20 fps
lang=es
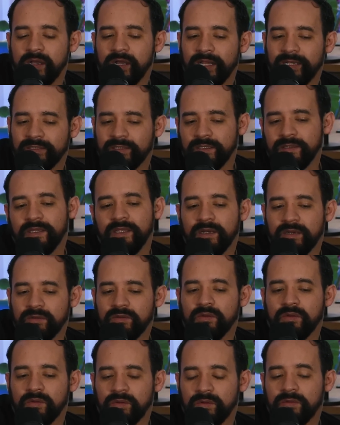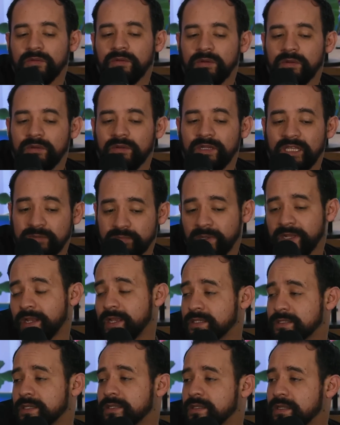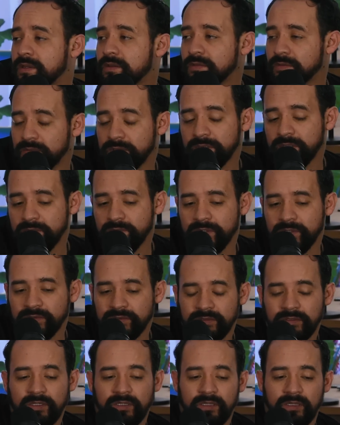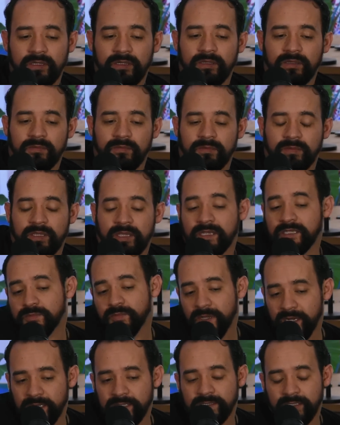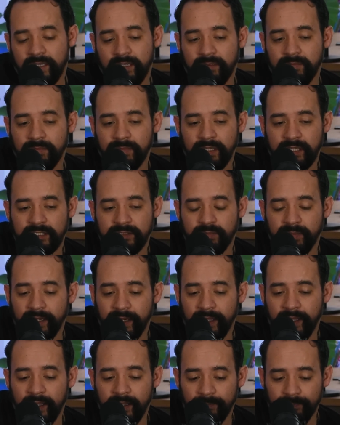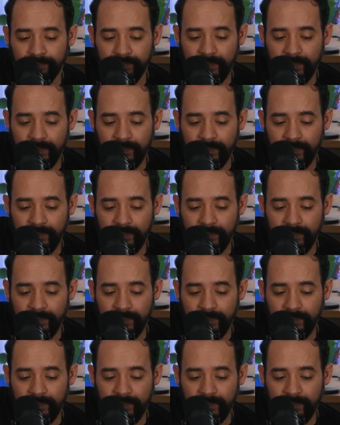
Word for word: al tener yo las parejas que he tenido, bueno, al menos eh, mi expareja, mi expareja,